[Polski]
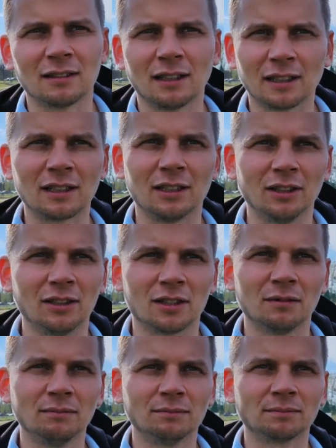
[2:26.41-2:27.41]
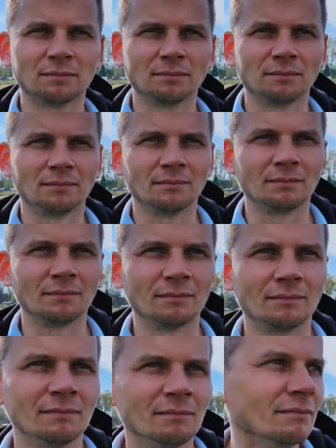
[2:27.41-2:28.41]
na jakie liczy. I
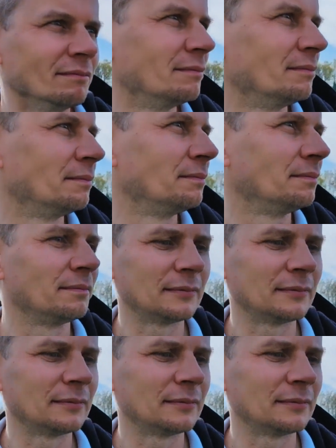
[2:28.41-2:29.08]
zapraszamy na wyścig.